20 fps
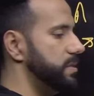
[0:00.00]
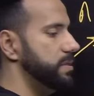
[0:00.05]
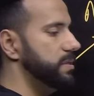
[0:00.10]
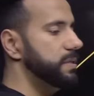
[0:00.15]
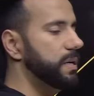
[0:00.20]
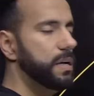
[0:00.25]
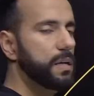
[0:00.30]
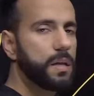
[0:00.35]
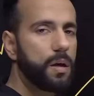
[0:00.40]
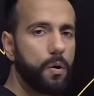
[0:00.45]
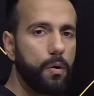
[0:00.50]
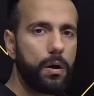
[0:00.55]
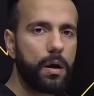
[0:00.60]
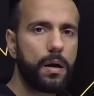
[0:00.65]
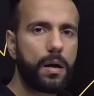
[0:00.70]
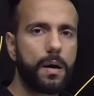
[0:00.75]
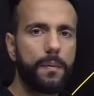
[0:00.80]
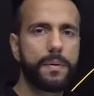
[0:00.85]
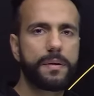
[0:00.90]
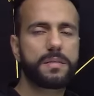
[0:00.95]
ज्यादा होगा
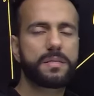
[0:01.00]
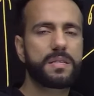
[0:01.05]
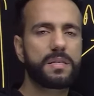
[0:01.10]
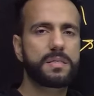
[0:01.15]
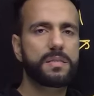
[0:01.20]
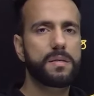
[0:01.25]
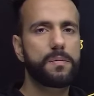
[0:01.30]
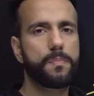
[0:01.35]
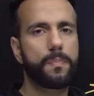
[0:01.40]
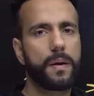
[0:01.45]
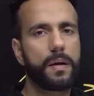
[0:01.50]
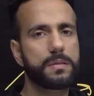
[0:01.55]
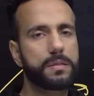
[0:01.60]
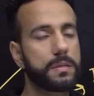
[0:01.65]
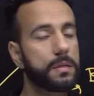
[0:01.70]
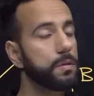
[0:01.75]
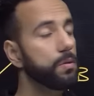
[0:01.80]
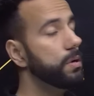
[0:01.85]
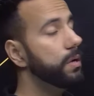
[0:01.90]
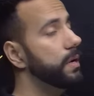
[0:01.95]
कमेंट सेक्शन पे
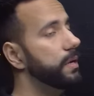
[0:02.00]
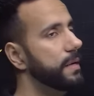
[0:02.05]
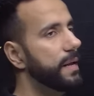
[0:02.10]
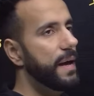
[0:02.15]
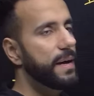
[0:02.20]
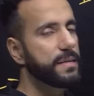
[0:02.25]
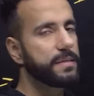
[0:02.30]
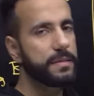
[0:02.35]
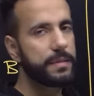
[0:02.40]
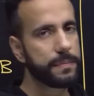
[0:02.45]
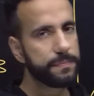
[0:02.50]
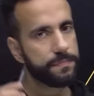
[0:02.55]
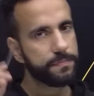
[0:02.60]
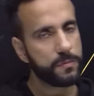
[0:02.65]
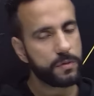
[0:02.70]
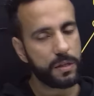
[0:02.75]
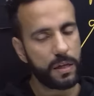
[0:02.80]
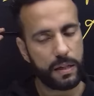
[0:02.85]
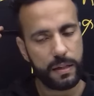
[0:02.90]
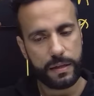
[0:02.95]
आंसर दे दो खटाक से
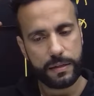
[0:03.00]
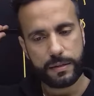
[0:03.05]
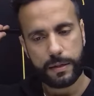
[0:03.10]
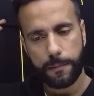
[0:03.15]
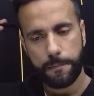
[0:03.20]
जल्दी से